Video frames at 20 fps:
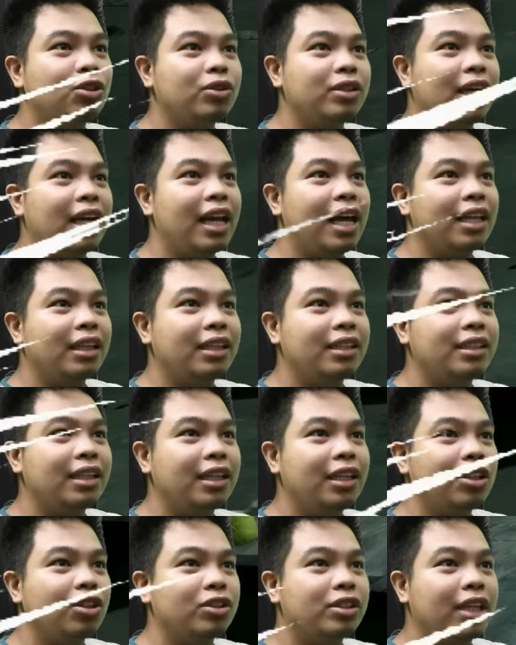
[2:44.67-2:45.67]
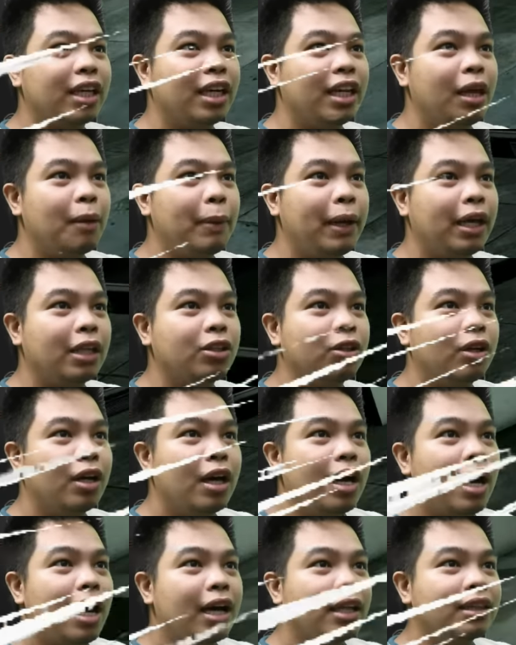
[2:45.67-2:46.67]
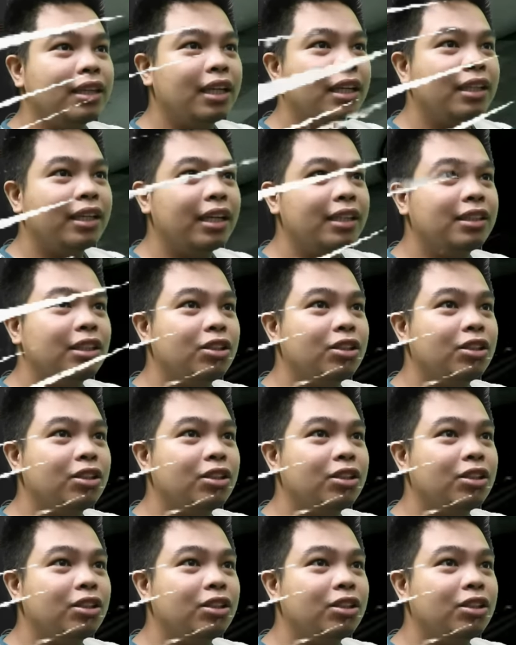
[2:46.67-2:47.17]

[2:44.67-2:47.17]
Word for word: sundan natin siya dito sa elevator. At tara guys,